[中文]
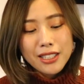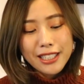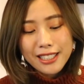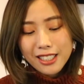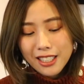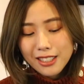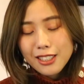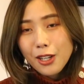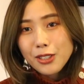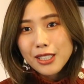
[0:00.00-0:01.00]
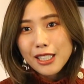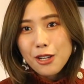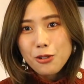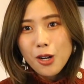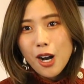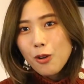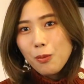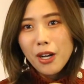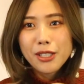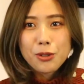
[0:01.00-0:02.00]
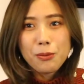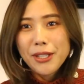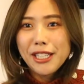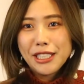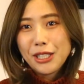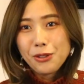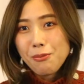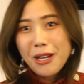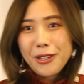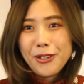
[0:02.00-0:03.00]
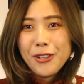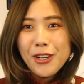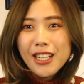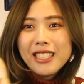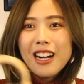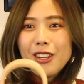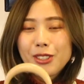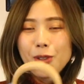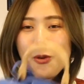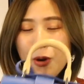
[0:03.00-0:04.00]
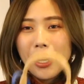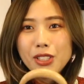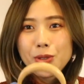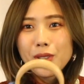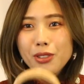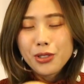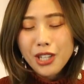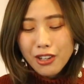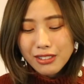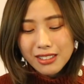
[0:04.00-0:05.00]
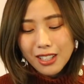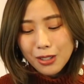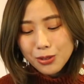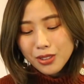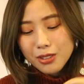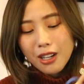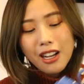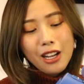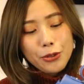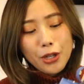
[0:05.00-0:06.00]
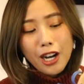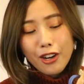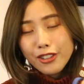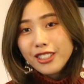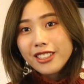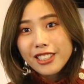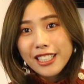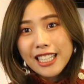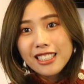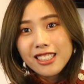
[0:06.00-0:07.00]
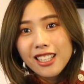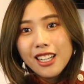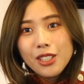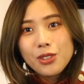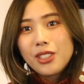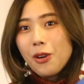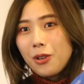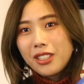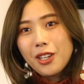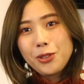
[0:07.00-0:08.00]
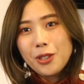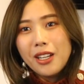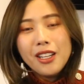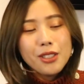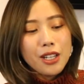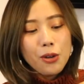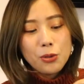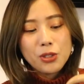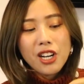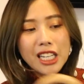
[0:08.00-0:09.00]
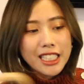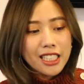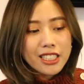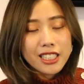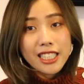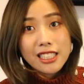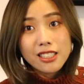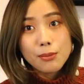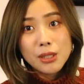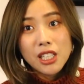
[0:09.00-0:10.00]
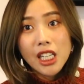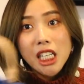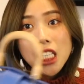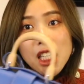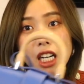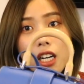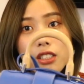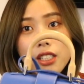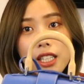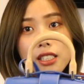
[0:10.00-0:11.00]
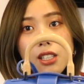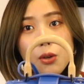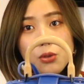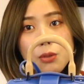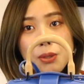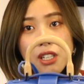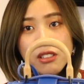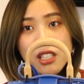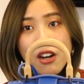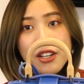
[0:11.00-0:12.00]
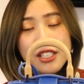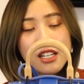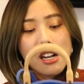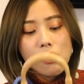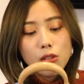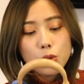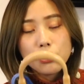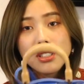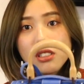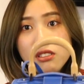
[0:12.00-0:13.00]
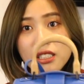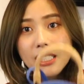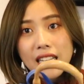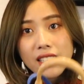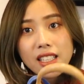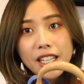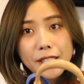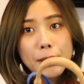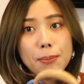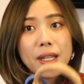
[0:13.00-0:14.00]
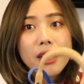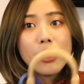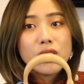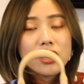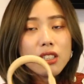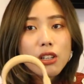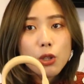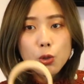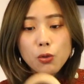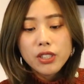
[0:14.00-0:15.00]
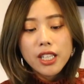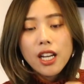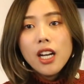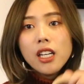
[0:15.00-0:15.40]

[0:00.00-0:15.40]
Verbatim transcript: 那个 Sales 跟他说啊，我不好意思，我们店里一个都没有。然后结果我去的时候超级巧，就是说有好几个这个颜色，就是让我挑选。然后我就挑了一个这个颜色比较啊，这个颜色我觉得比较跳一点。然后我觉得其实夏天它也可以背，然后现在到了冬天、